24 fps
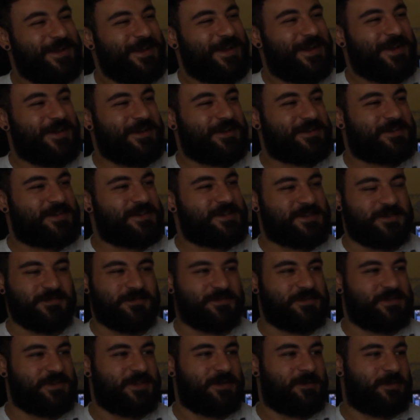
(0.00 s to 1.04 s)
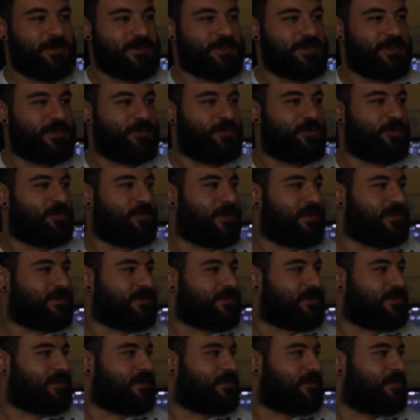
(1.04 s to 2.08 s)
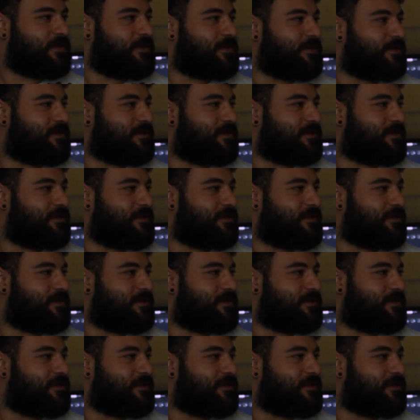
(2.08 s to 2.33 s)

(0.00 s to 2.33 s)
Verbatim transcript: bizim için peki sıfırında başlamıyor mu mantıken?